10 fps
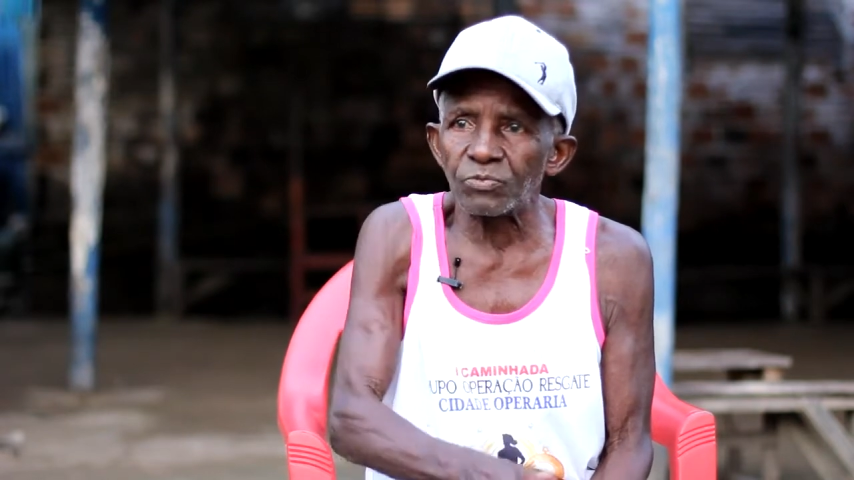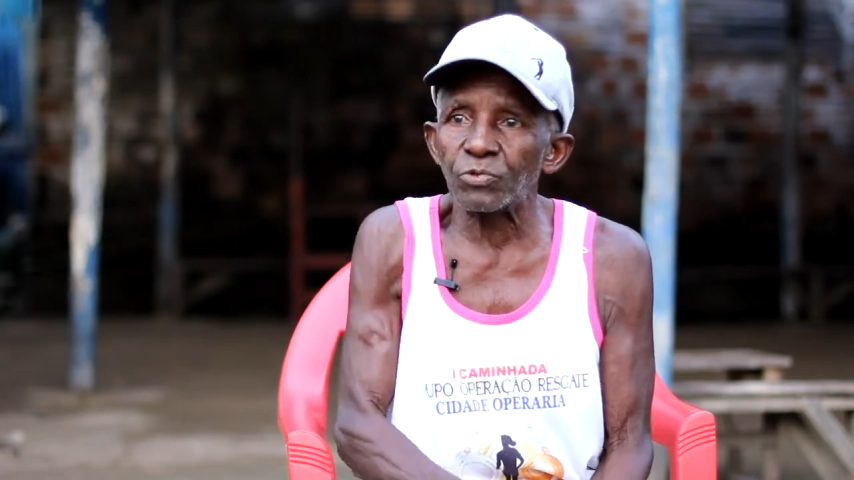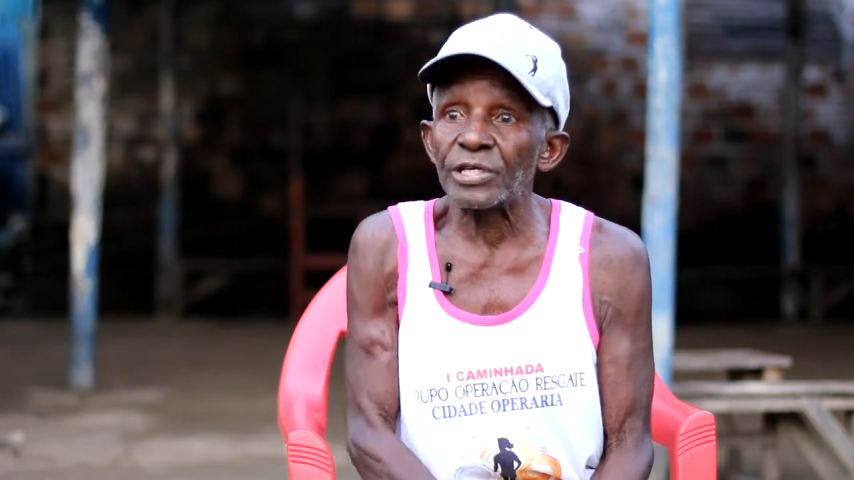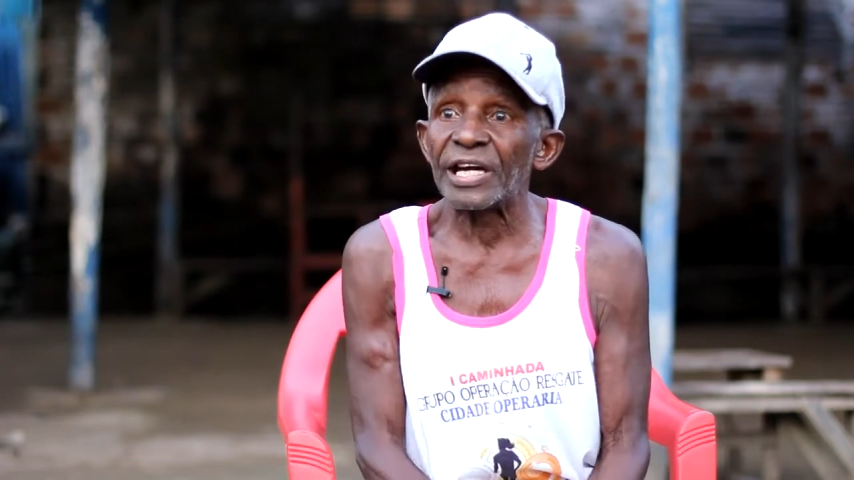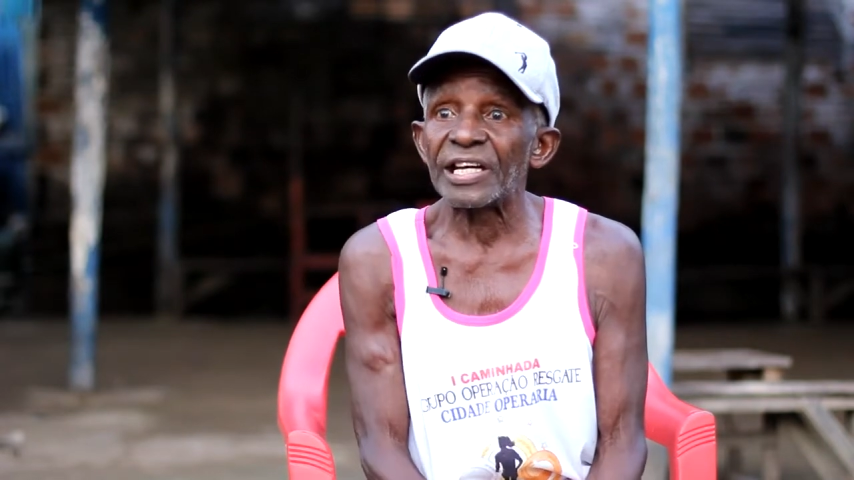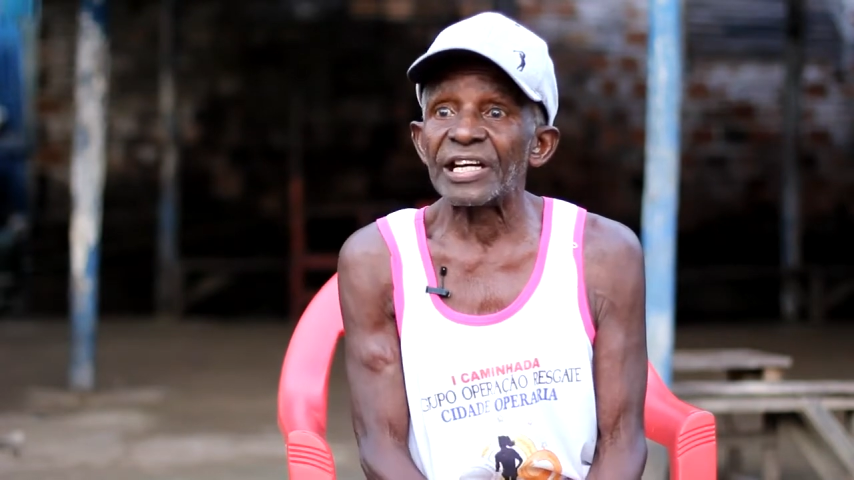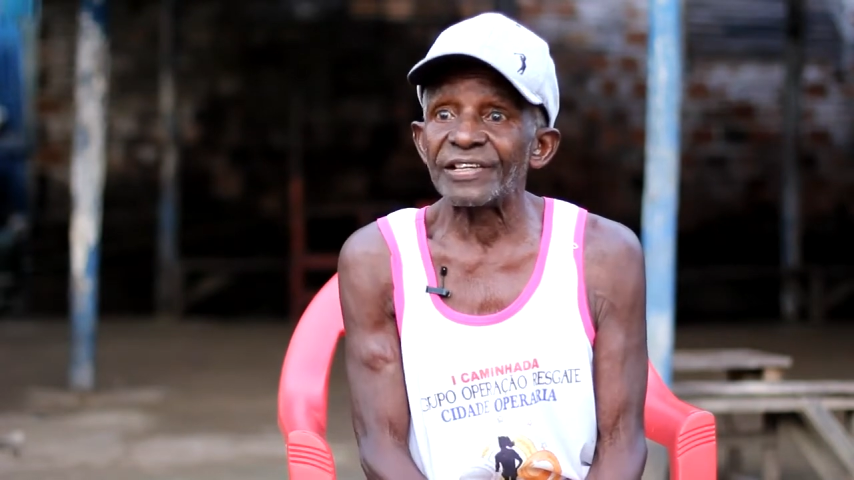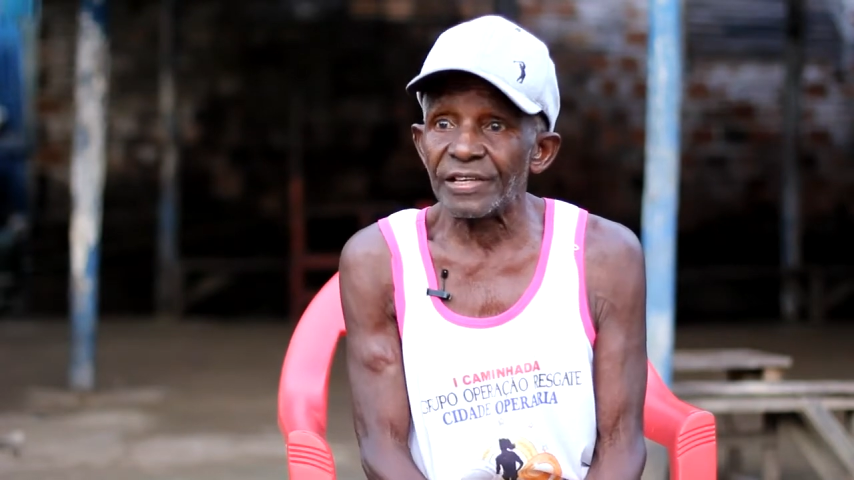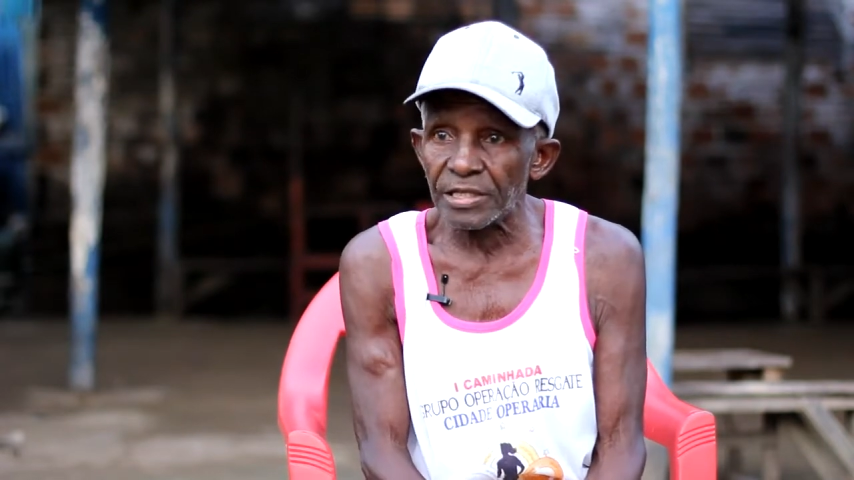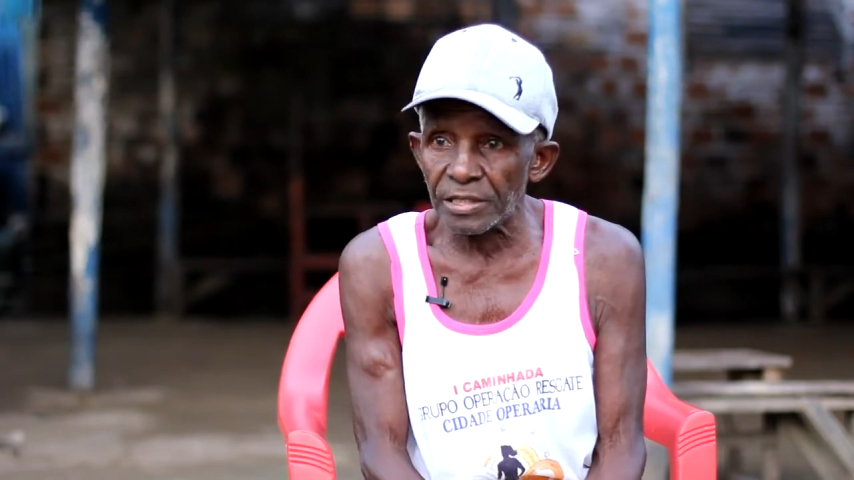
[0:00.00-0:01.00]
um boi na
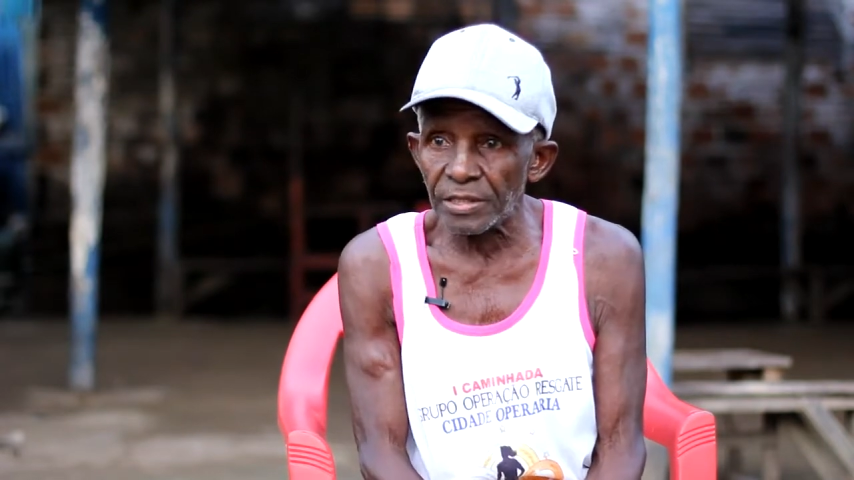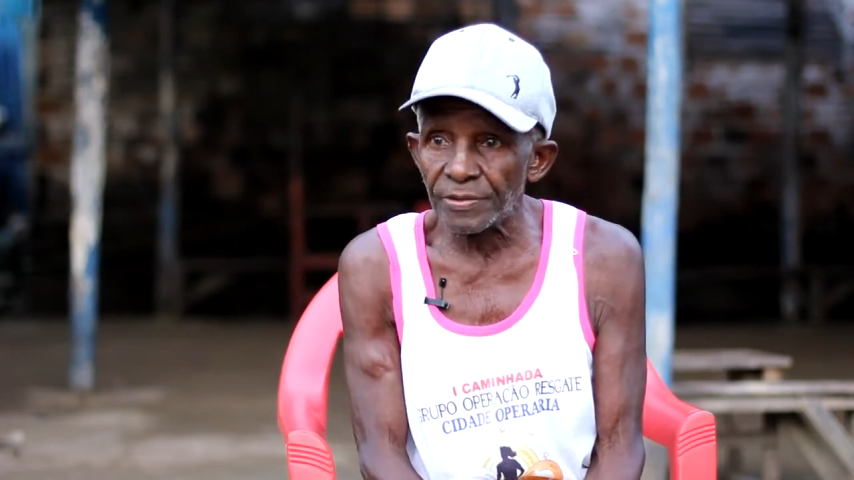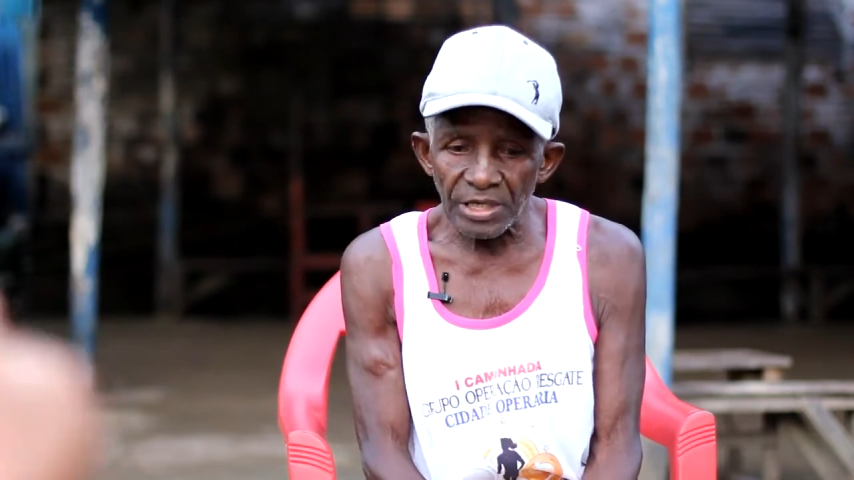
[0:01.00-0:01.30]
casa dele.